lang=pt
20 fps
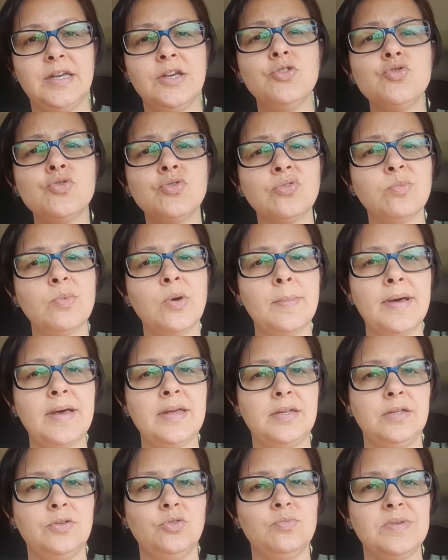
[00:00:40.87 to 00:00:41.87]
Eu junto com meu
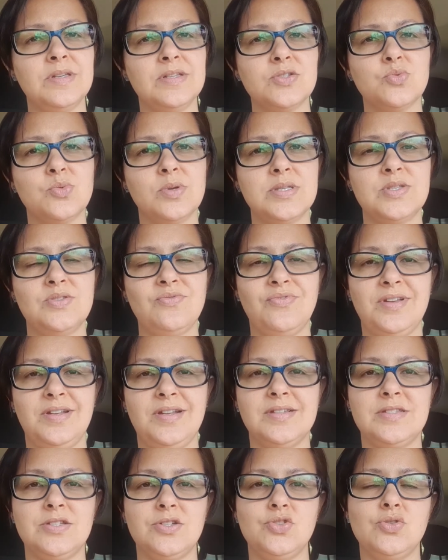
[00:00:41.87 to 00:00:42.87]
marido, minhas duas
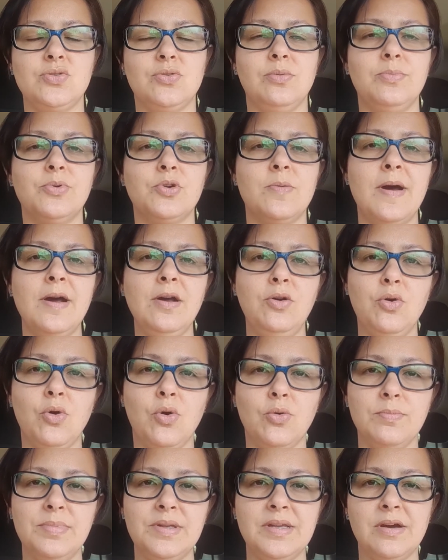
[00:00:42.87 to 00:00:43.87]
filhas, a gente comprou uma
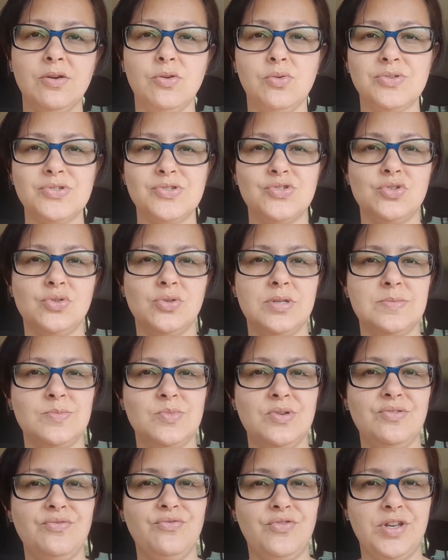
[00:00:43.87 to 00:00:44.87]
Kombi em agosto de
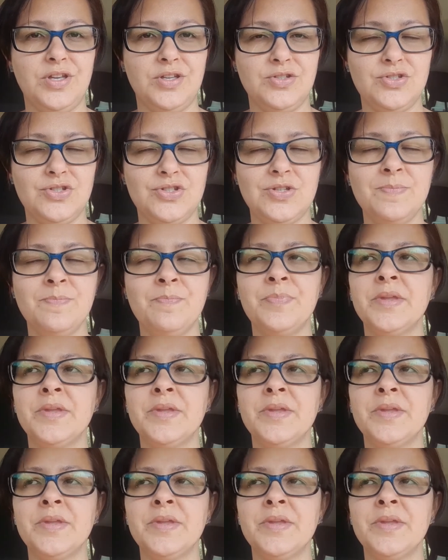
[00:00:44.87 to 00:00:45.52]
2020.